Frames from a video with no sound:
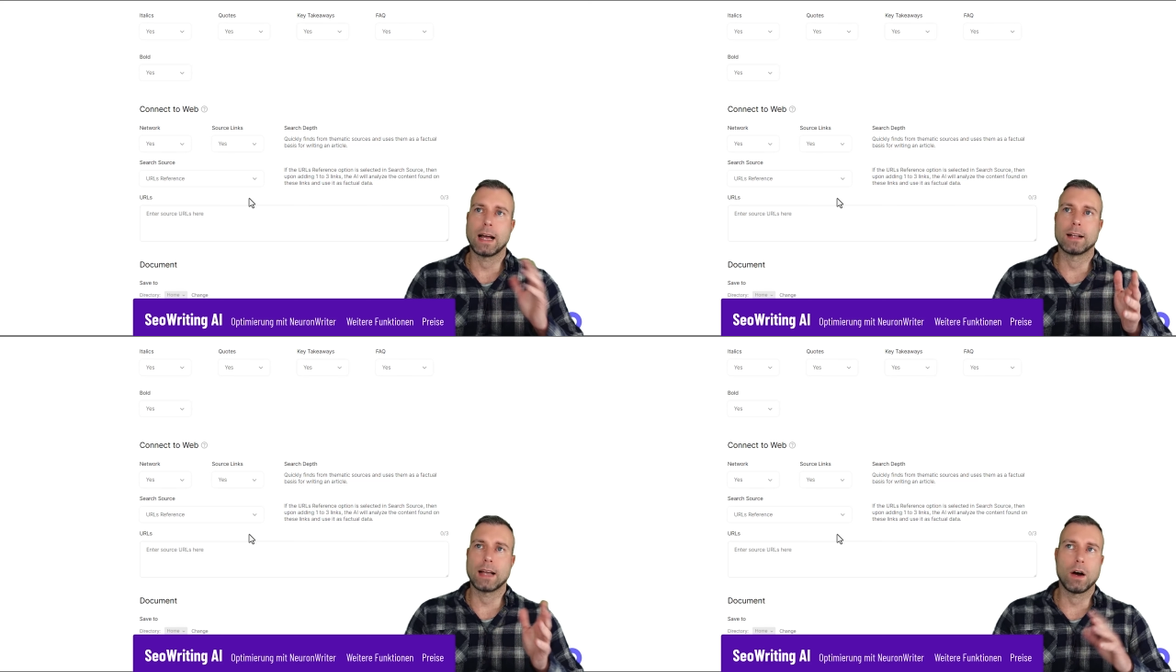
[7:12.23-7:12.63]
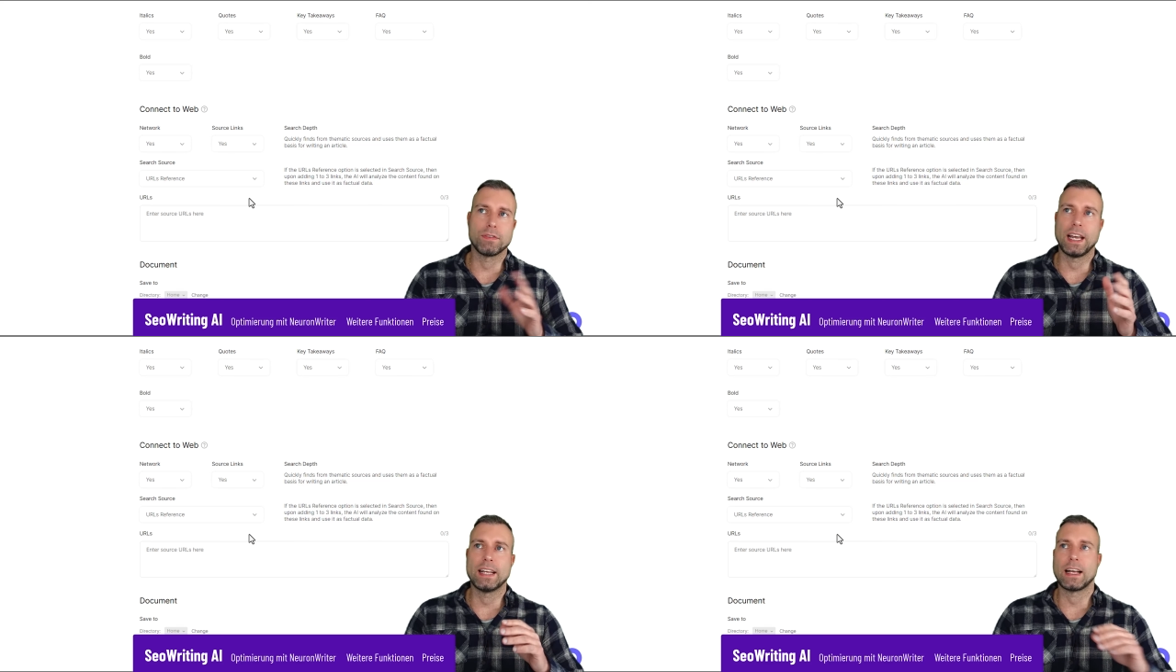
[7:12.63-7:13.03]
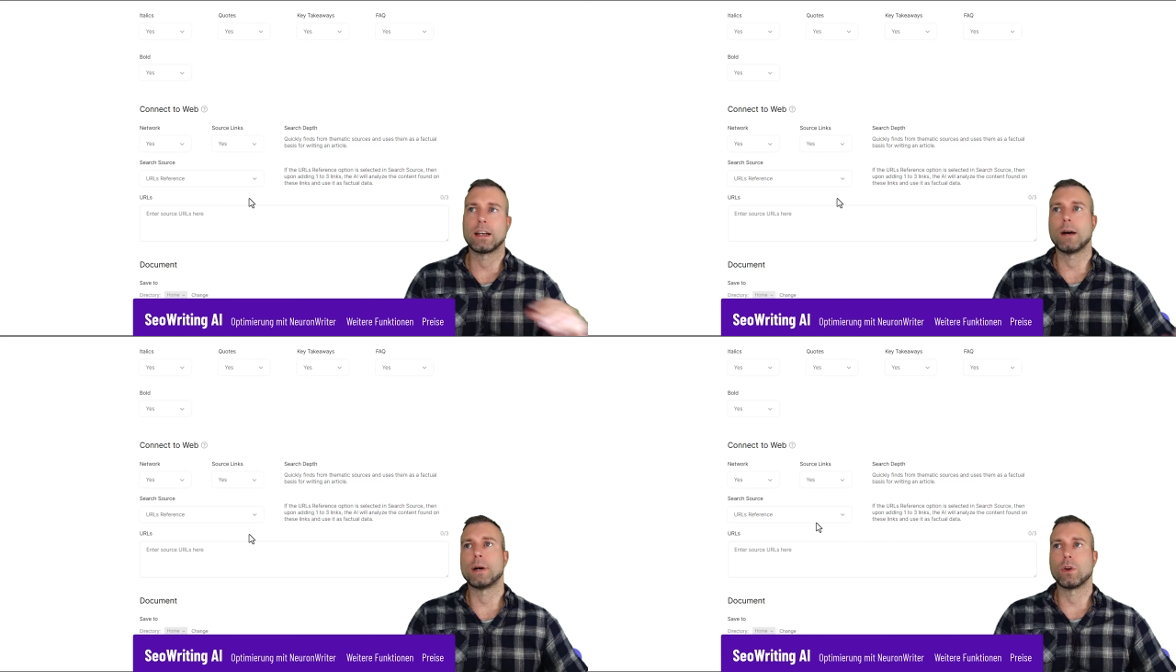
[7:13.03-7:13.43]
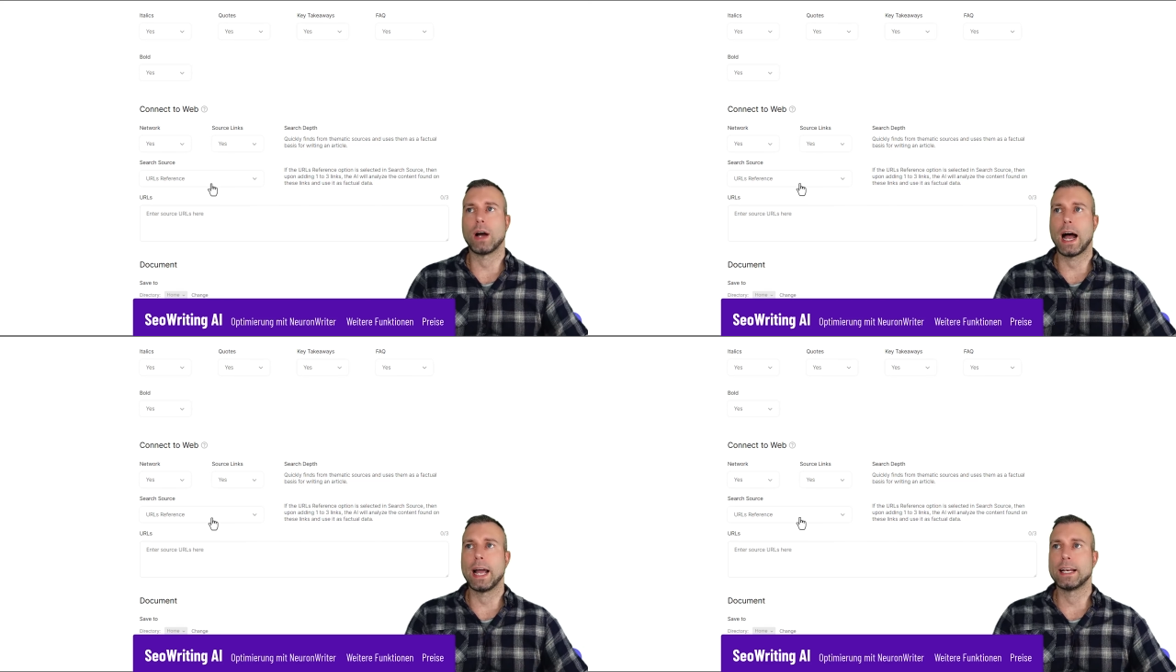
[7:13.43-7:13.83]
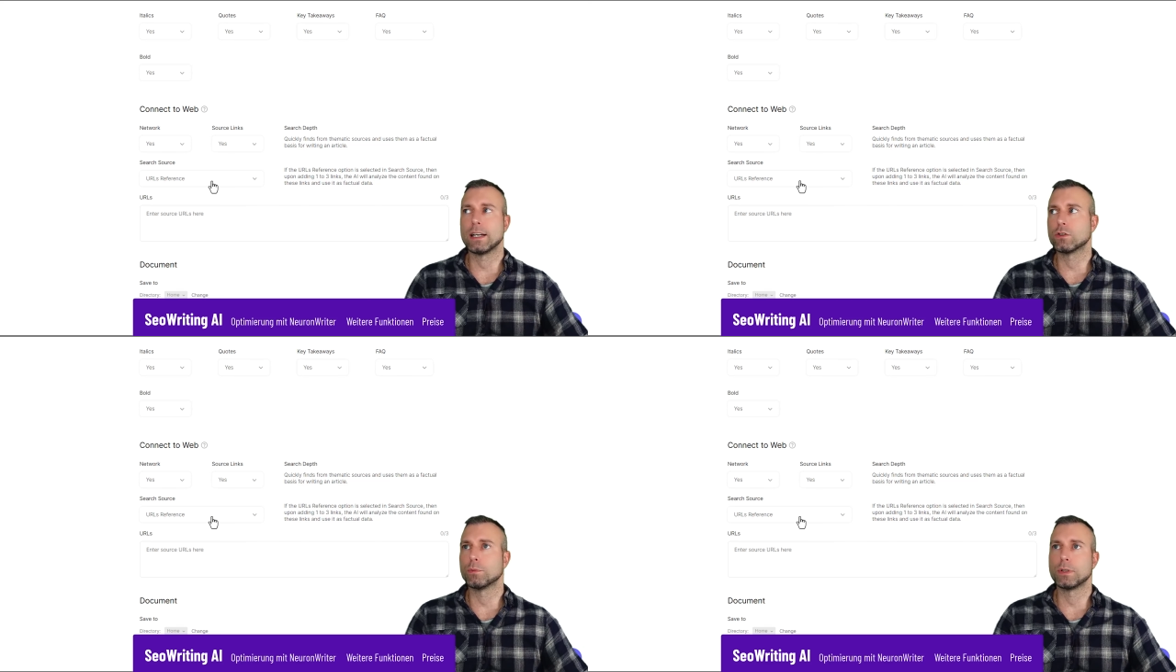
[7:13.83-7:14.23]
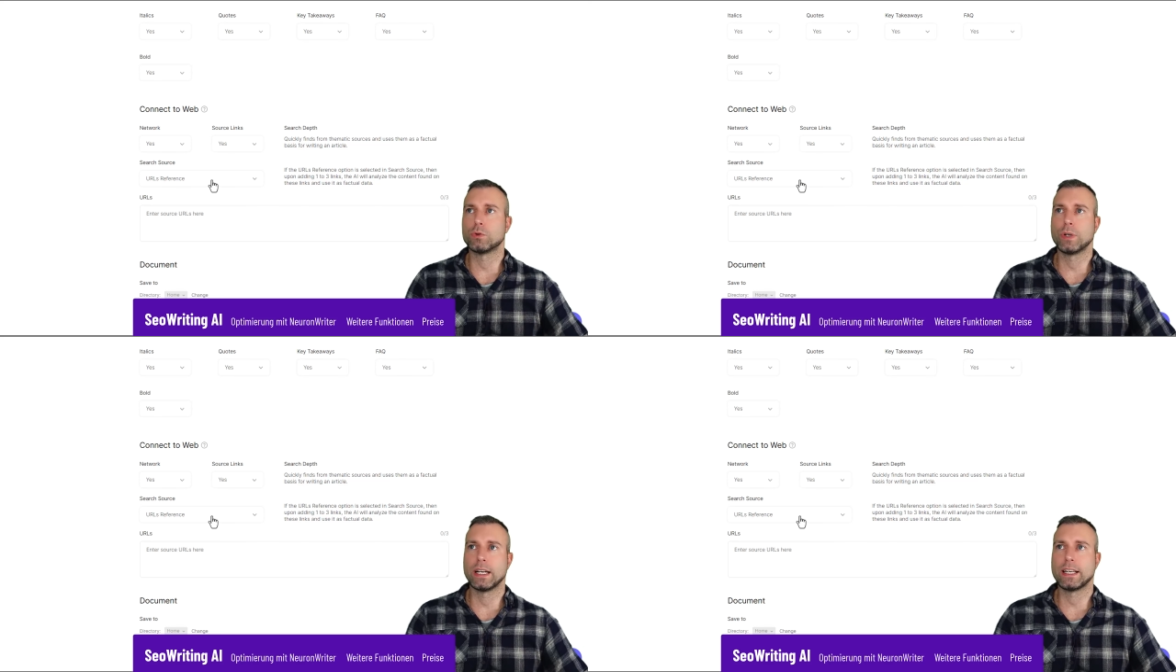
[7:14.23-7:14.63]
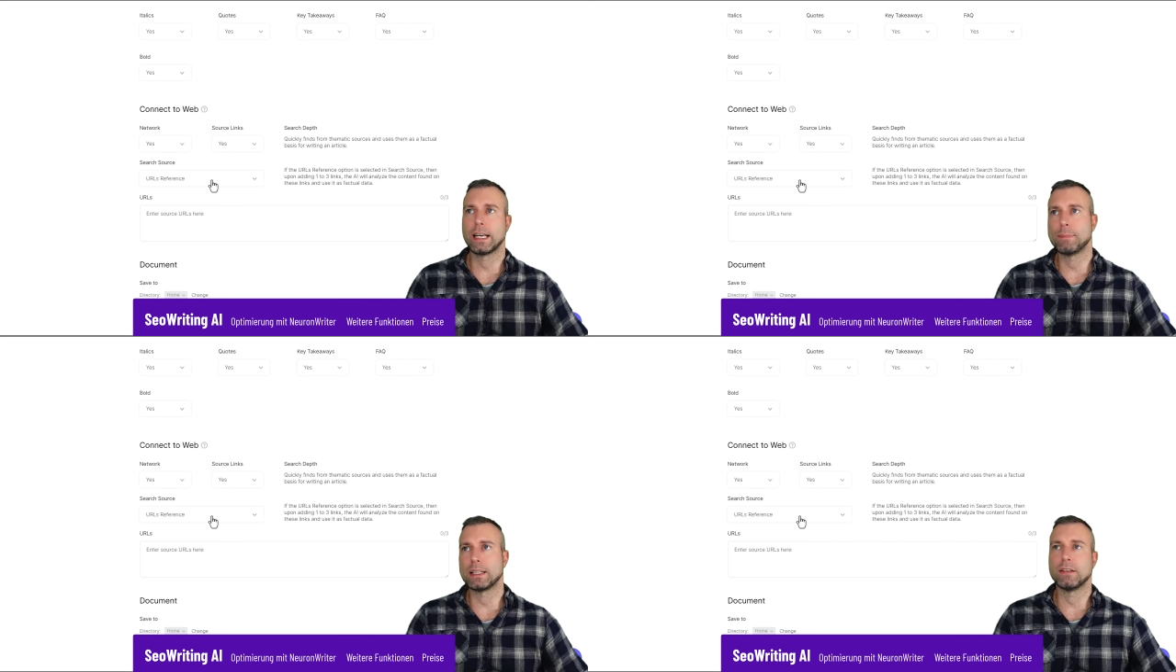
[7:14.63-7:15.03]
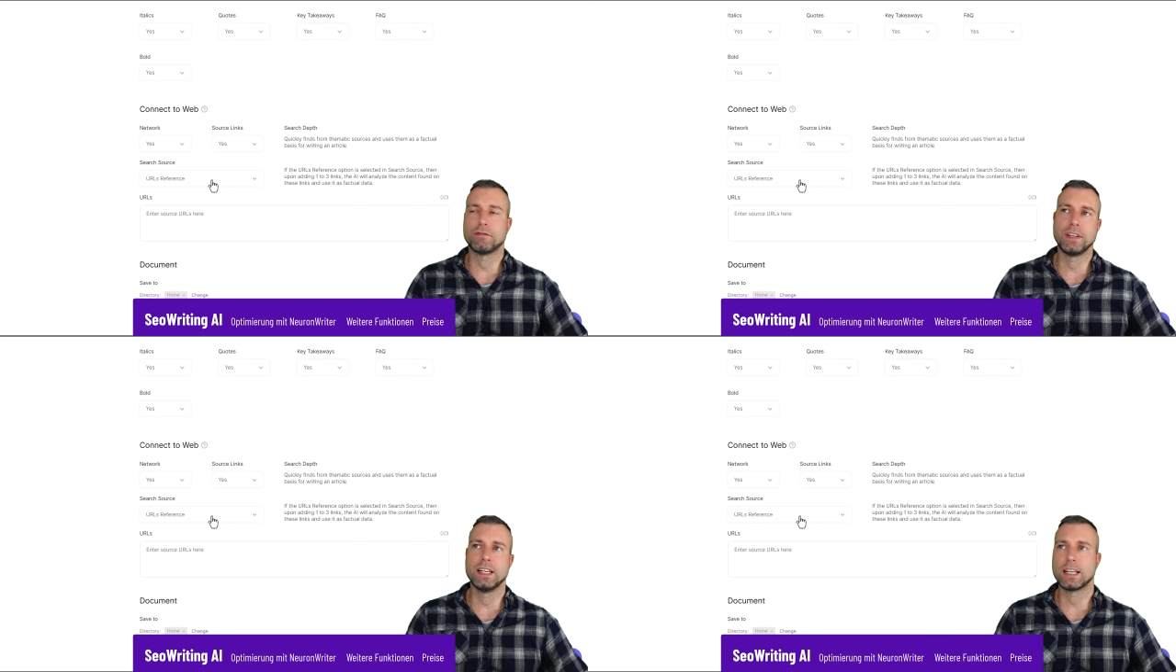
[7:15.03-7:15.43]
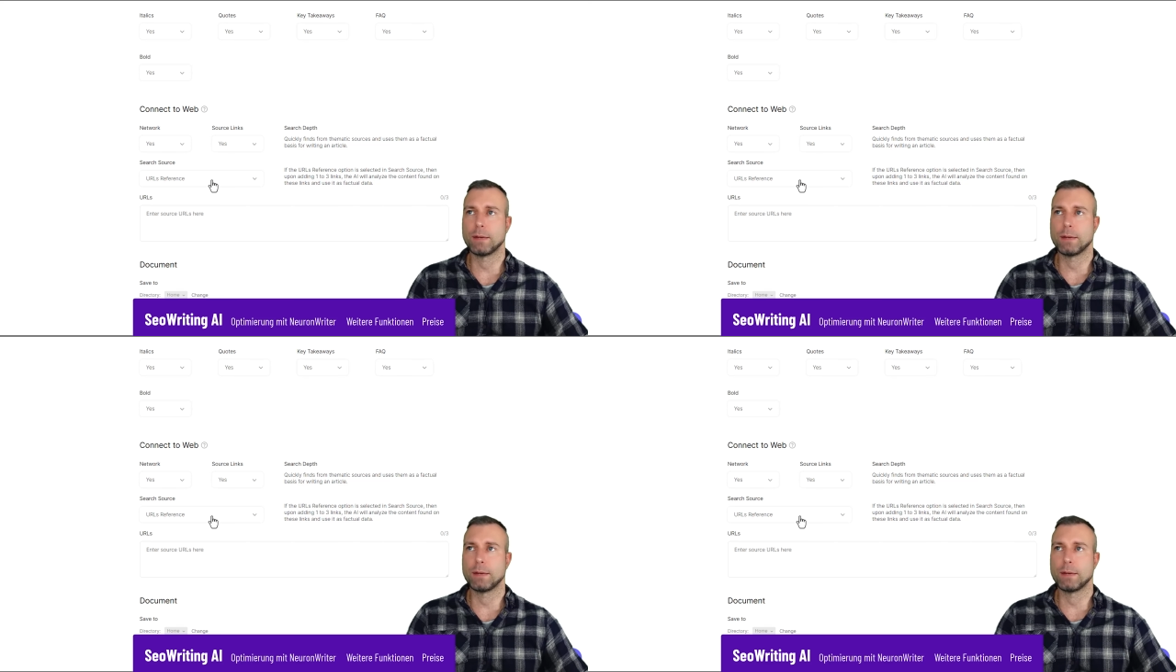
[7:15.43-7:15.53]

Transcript: Da, darauf gehe ich dann aber noch ein, also bezüglich GPT-4,